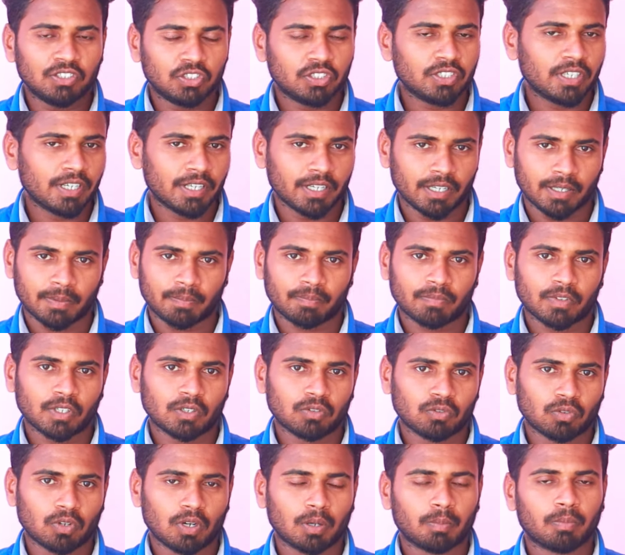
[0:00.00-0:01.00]
இன்ஜினியரிங்
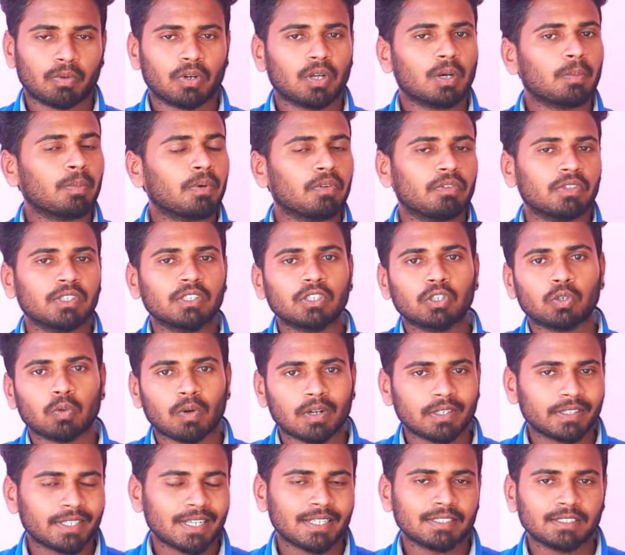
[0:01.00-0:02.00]
சொல்லப்போனால் இப்போ வந்து
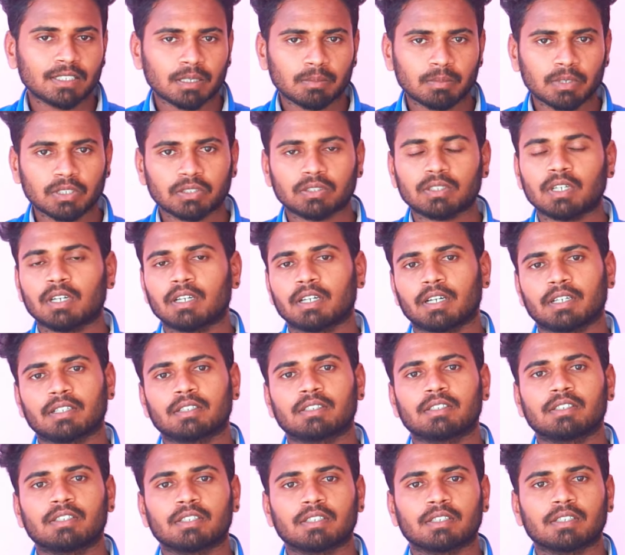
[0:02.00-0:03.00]
டுவெல்த் எக்ஸாமினேஷன்லாம்
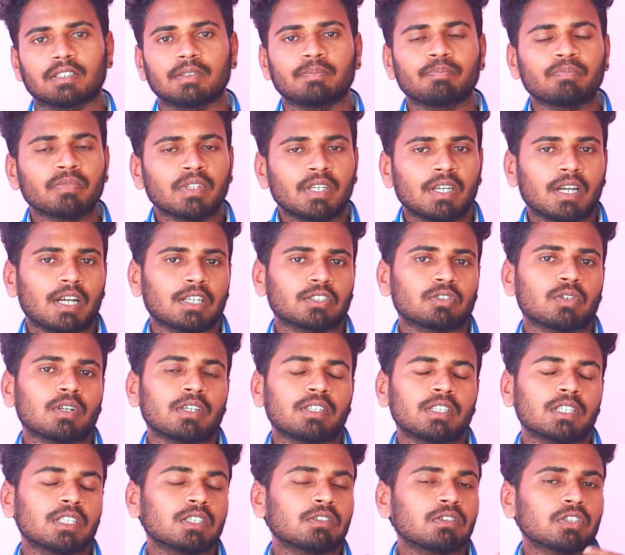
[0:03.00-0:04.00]
நடந்துகிட்ருக்கு
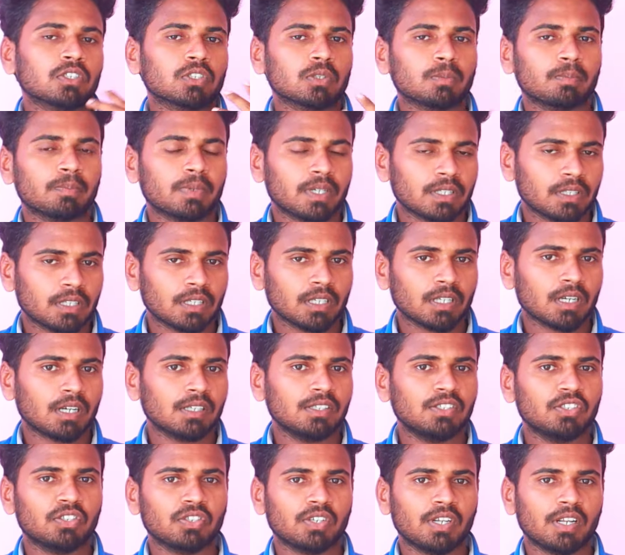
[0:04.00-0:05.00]
ஆக்சுவலாக இந்த வருஷம்
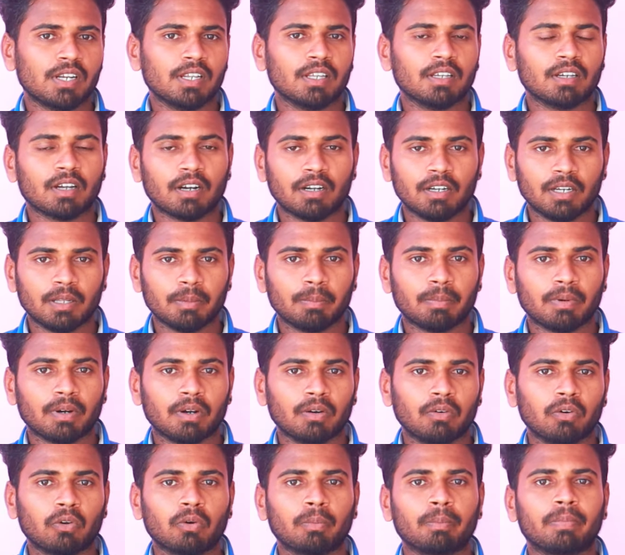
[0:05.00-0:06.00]
பார்த்திங்கன்னா இன்ஜினியரிங்
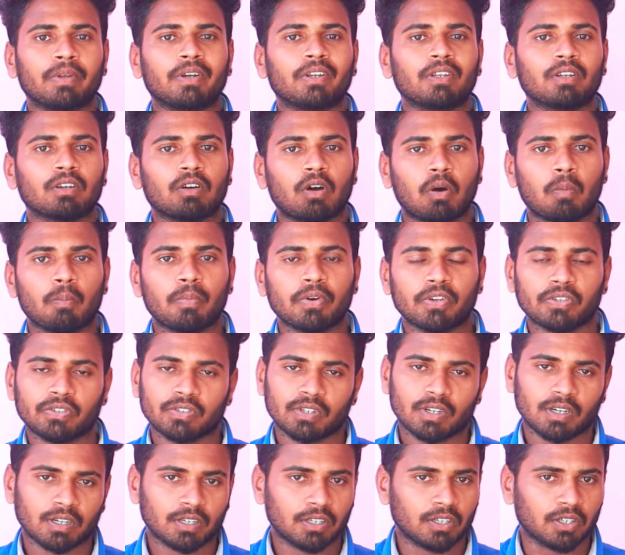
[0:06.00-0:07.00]
கண்டிப்பாக ஒரு பெரிய
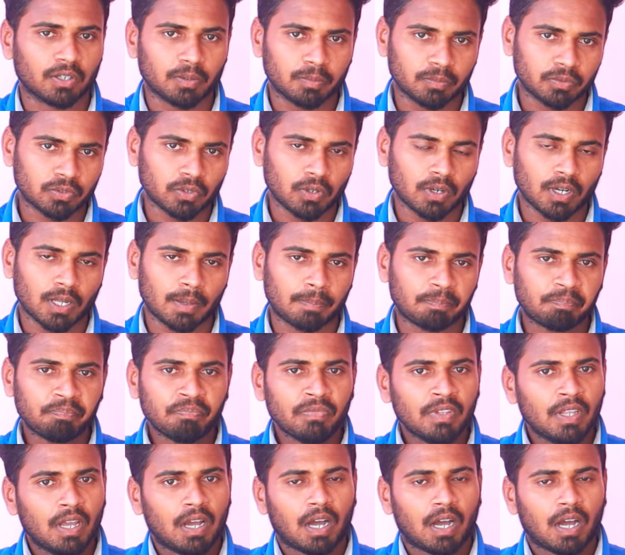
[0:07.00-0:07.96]
காம்படிஷனாக இருக்கும்னு சொல்லலாம்